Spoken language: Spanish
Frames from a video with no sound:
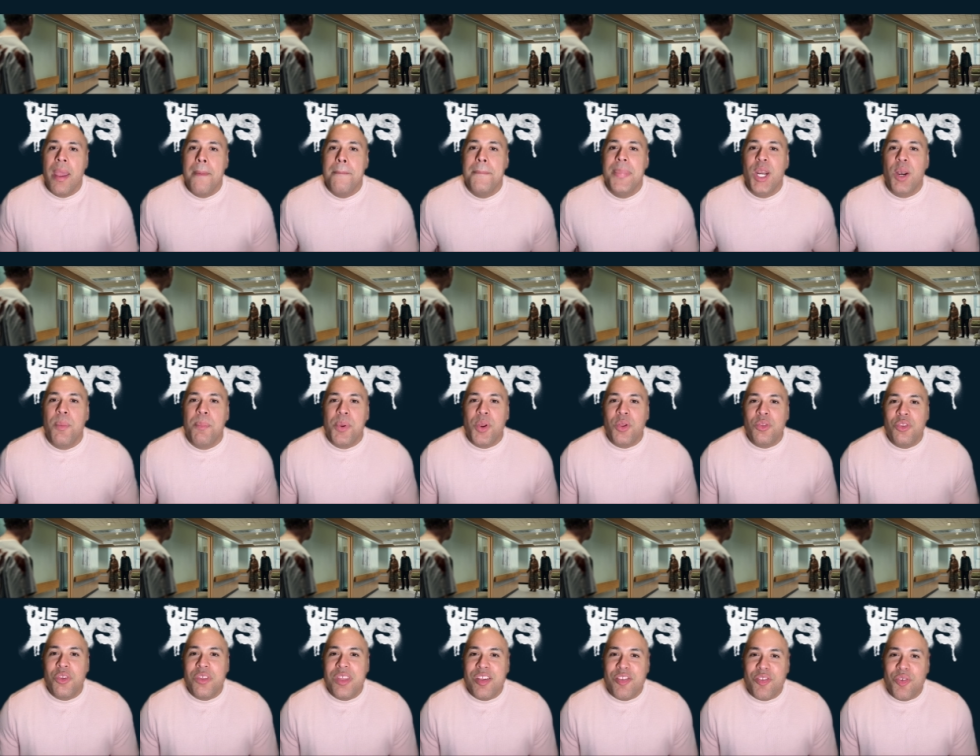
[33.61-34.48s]
pero
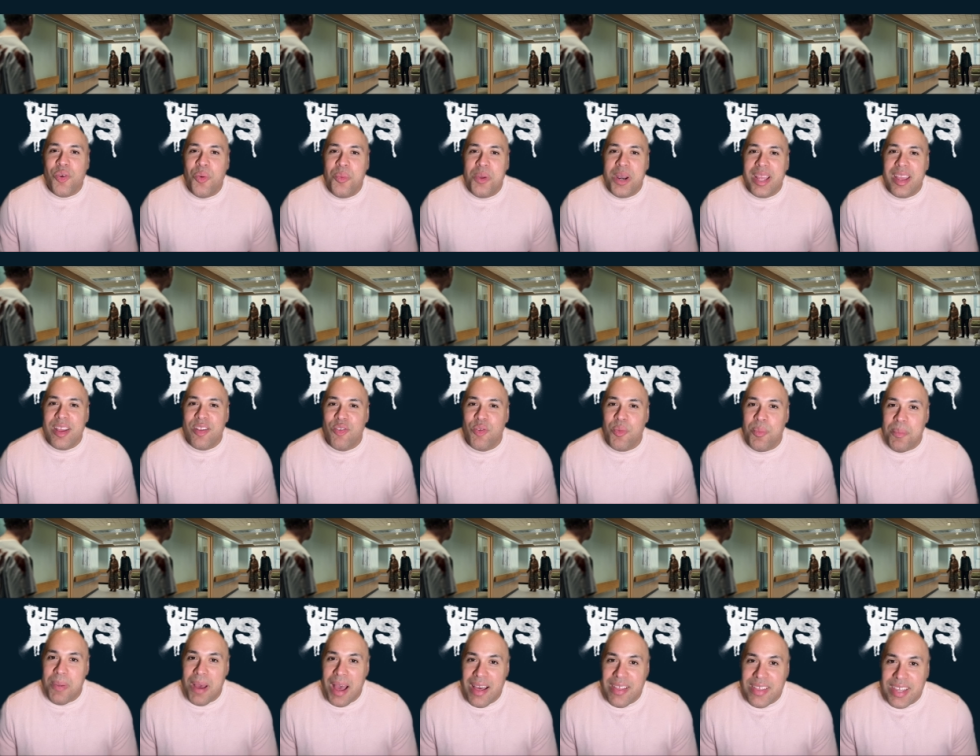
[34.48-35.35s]
pronto descubre que su
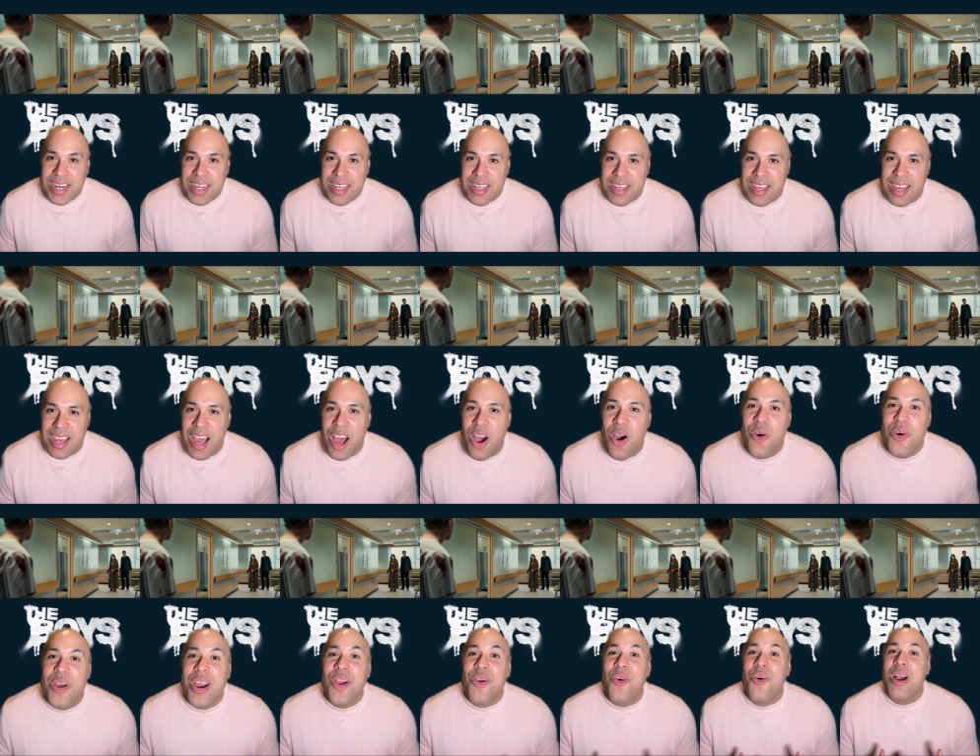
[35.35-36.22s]
padre,
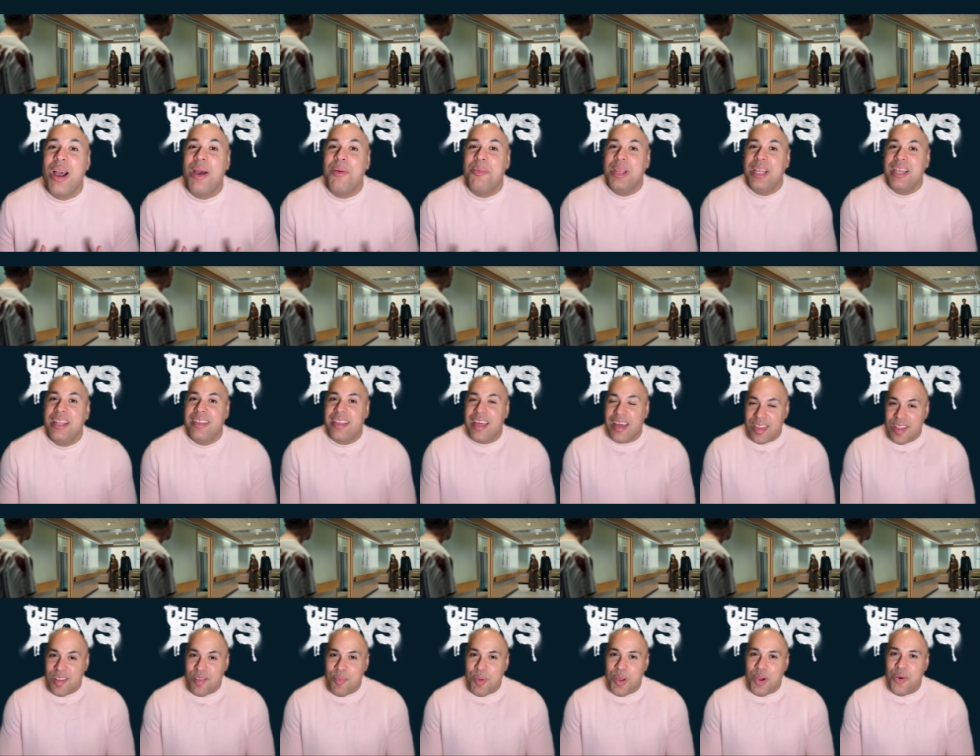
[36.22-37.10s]
ahora con
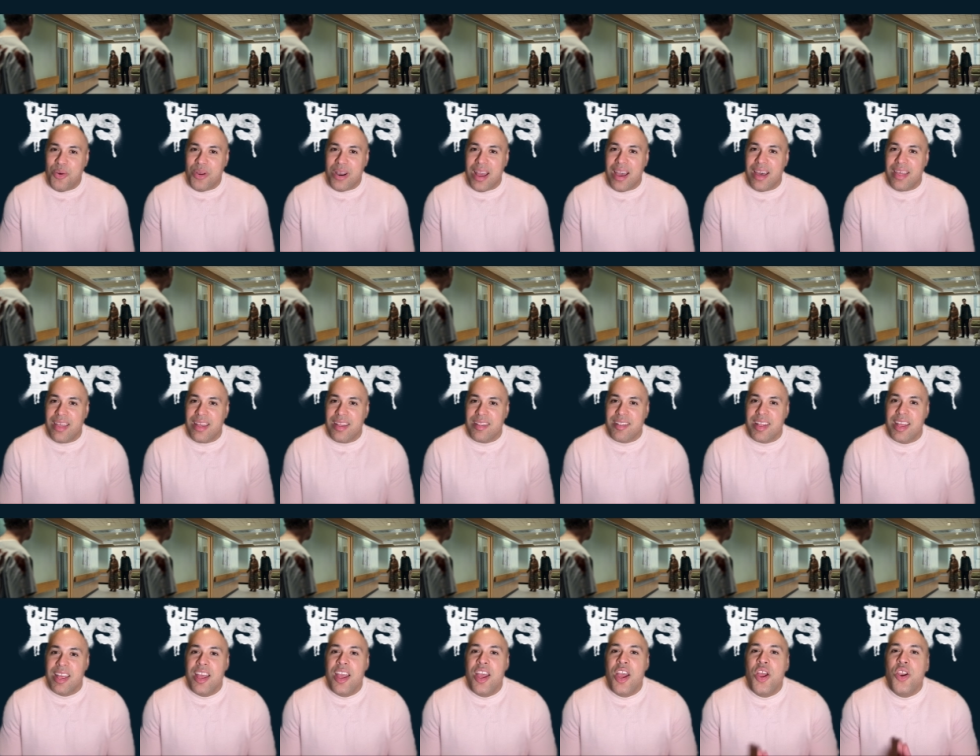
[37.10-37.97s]
habilidades mejoradas,
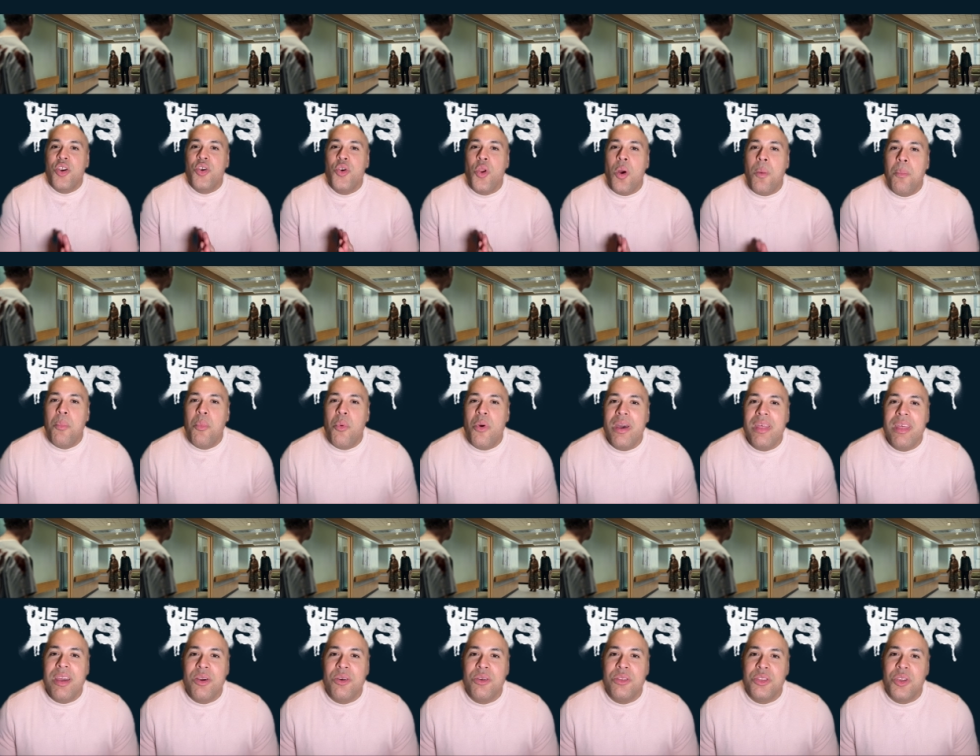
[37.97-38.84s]
no
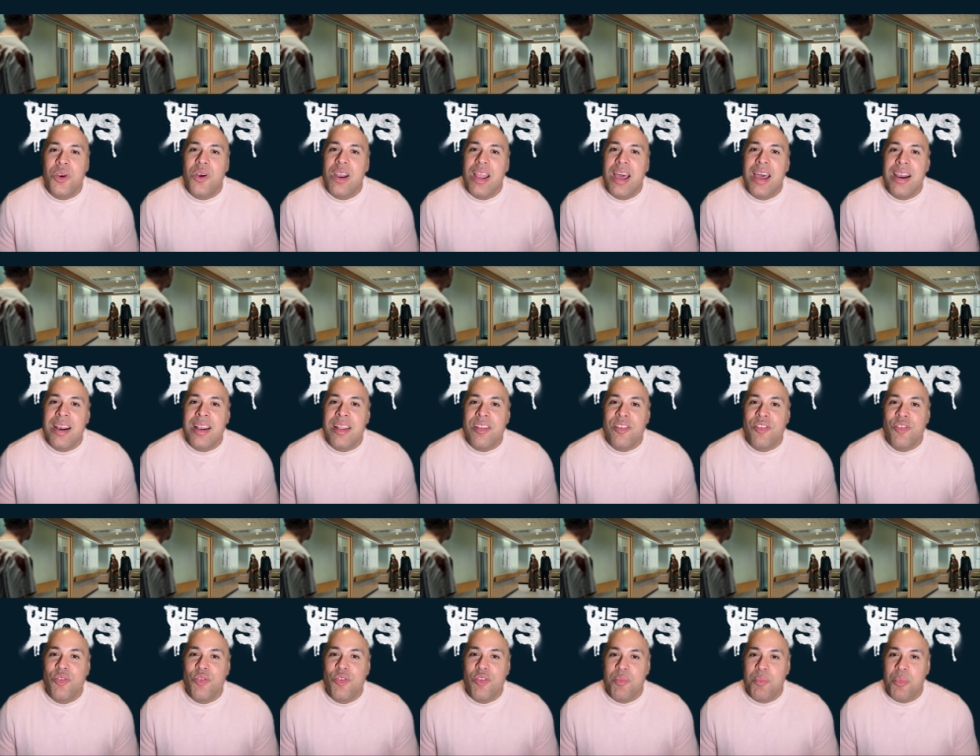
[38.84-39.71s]
puede controlar
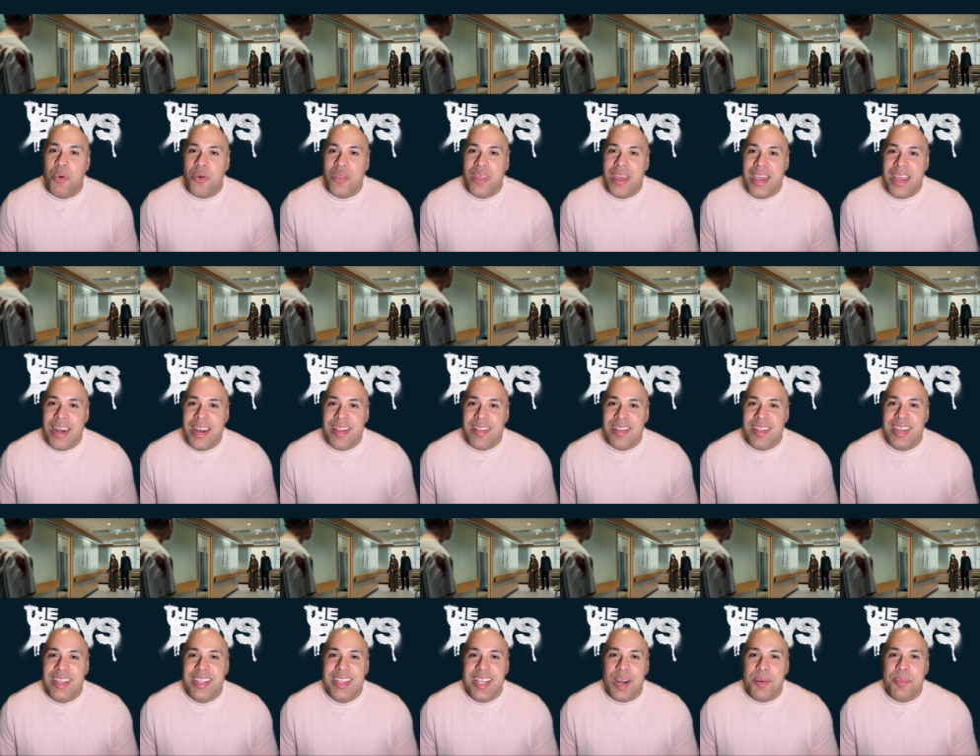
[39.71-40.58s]
sus poderes
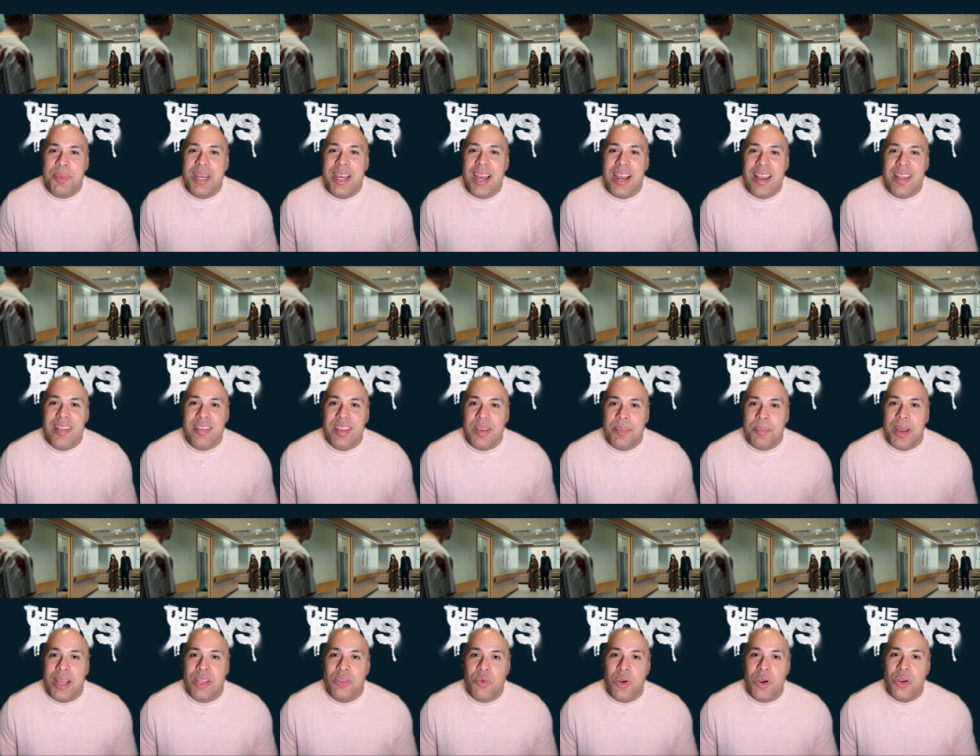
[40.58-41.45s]
y termina
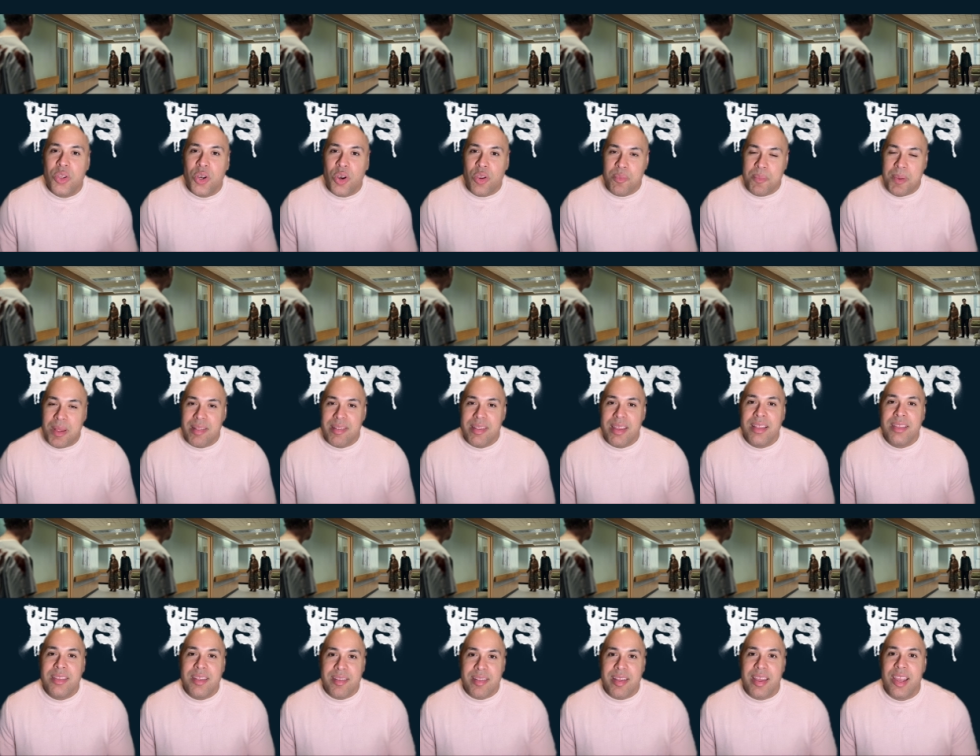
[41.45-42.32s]
lastimando a otros
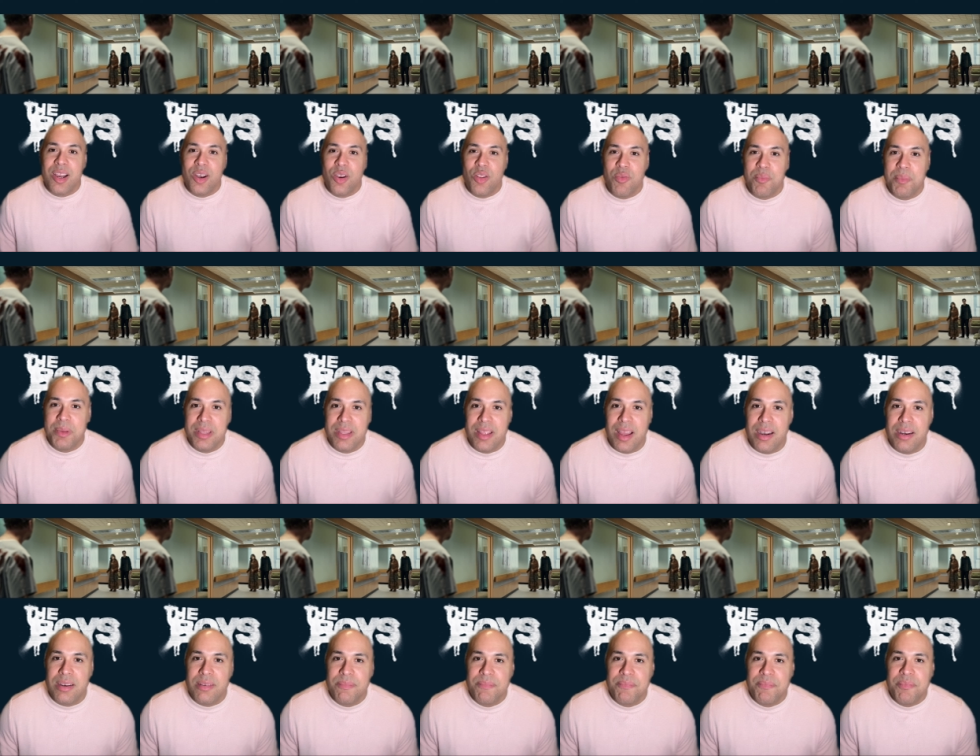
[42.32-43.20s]
pacientes en el
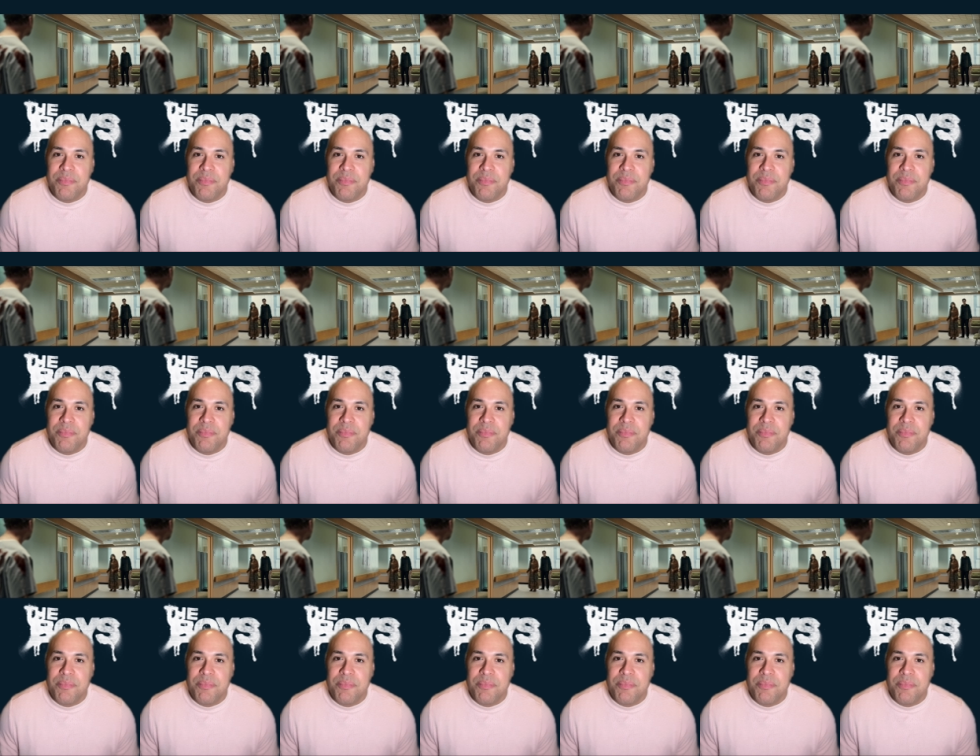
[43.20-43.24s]
hospital.